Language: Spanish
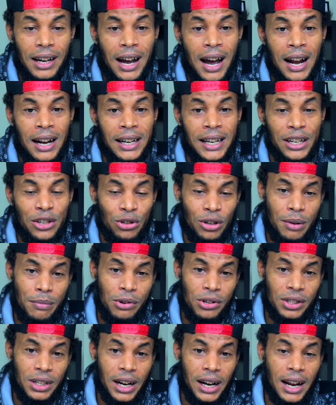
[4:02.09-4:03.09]
al que yo le
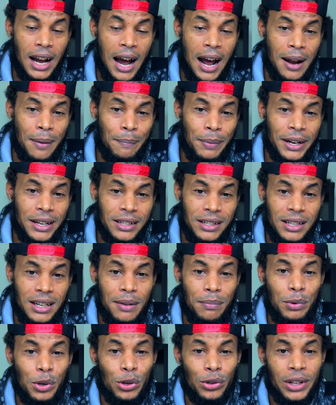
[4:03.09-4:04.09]
mostré al
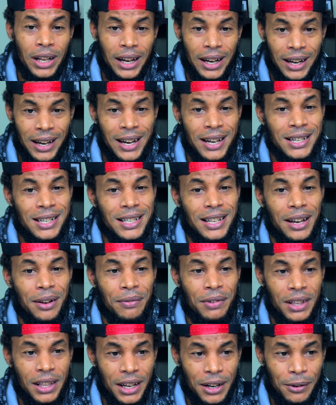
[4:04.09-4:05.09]
principio de este
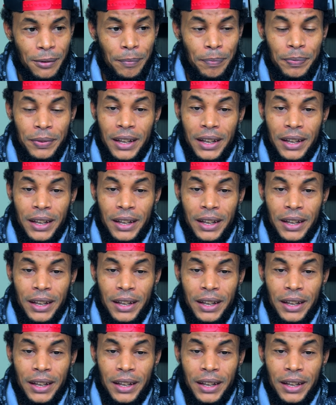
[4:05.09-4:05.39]
video.